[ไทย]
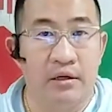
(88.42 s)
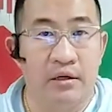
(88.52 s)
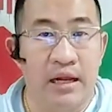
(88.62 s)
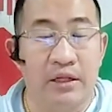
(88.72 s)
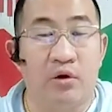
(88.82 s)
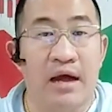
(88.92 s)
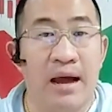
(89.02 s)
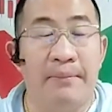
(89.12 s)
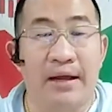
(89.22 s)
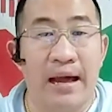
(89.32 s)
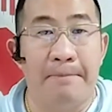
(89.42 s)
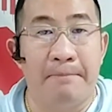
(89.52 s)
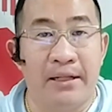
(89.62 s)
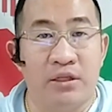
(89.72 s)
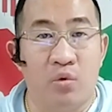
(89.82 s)
ราคาทองคำนะครับ
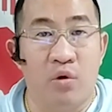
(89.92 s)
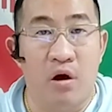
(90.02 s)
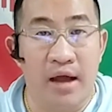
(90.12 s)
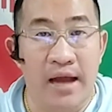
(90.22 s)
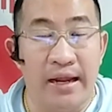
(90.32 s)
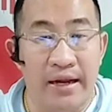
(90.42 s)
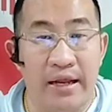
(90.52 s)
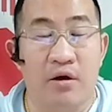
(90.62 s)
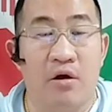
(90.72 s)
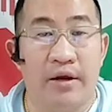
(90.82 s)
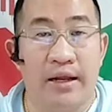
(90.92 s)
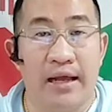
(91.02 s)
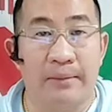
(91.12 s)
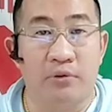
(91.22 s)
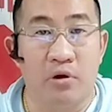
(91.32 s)
มันทะลุออกข้างไหนได้ก่อนนะค
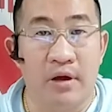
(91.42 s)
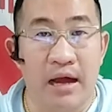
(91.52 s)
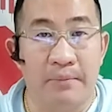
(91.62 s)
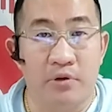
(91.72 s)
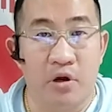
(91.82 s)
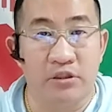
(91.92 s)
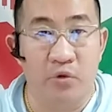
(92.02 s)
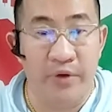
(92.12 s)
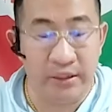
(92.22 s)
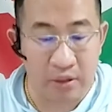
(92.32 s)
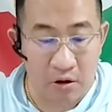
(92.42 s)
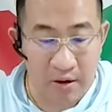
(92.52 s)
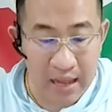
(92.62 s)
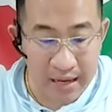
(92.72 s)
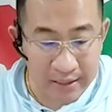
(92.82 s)
รับ ทองคำก็จะวิ่งต่อ
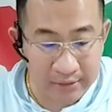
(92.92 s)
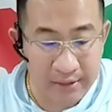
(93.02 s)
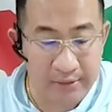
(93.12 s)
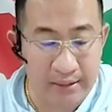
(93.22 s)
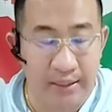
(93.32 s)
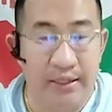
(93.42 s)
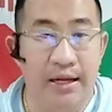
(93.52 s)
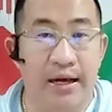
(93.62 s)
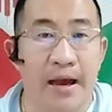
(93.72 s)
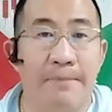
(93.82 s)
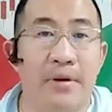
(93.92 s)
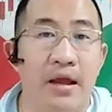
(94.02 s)
ข้างนั้นทันทีนะครับ